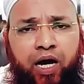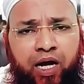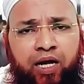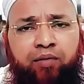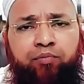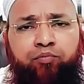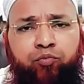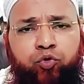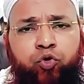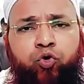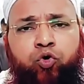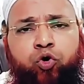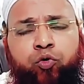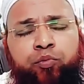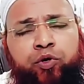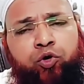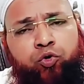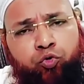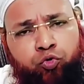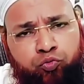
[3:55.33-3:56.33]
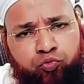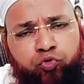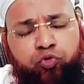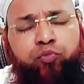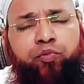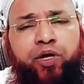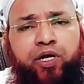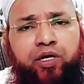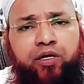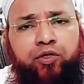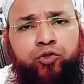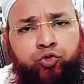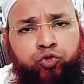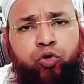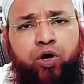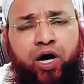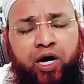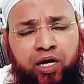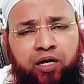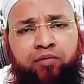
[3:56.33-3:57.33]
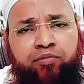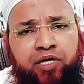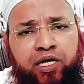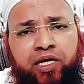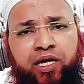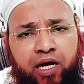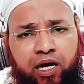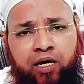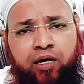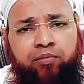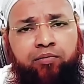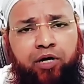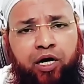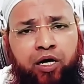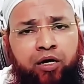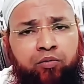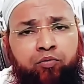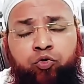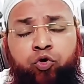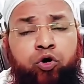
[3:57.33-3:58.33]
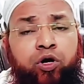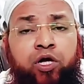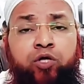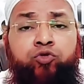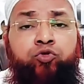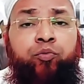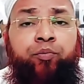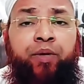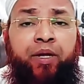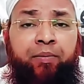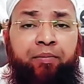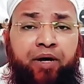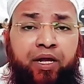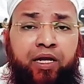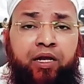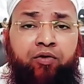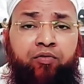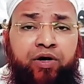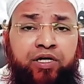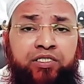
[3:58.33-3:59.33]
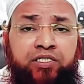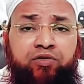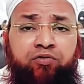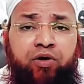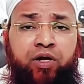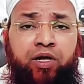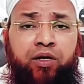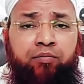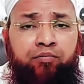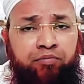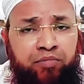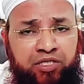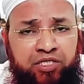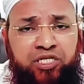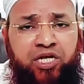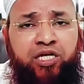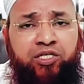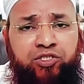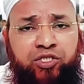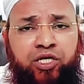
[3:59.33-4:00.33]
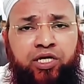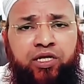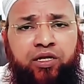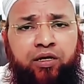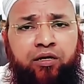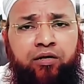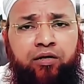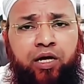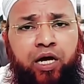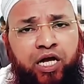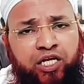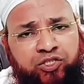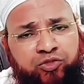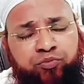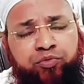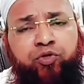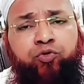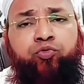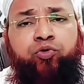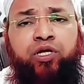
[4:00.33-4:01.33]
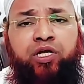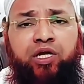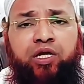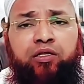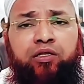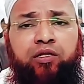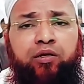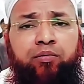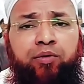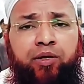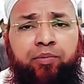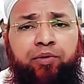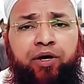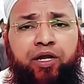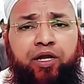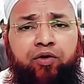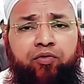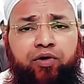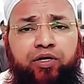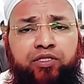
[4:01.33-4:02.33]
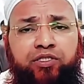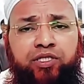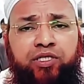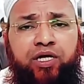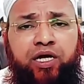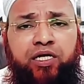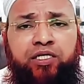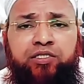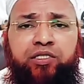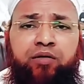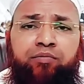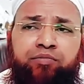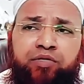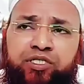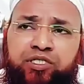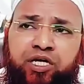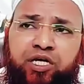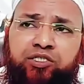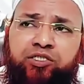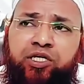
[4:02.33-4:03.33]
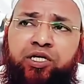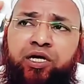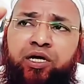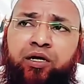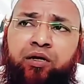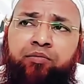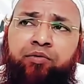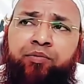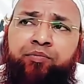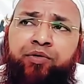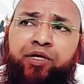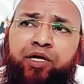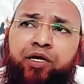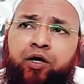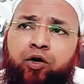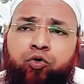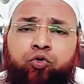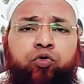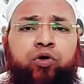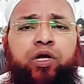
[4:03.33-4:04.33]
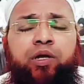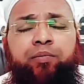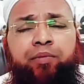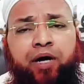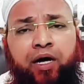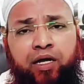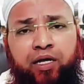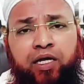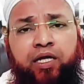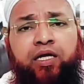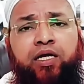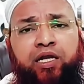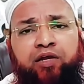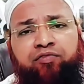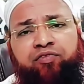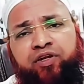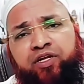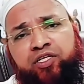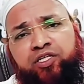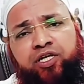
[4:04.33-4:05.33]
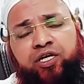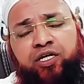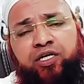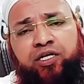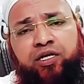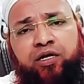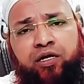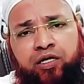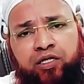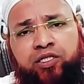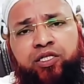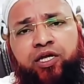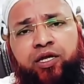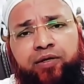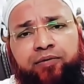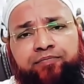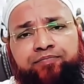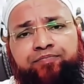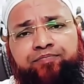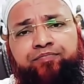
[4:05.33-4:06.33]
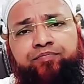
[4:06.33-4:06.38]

अरब मुल्कों में उमूमन जो अरब है अरब अरबों का जो मेहमान नवाजी वाला मिजाज है ना आज भी उनके अंदर मेहमान नवाजी का ऐसा मिजाज है अरब अपने घरों के बाहर एक रेफ्रिजरेटर रखते हैं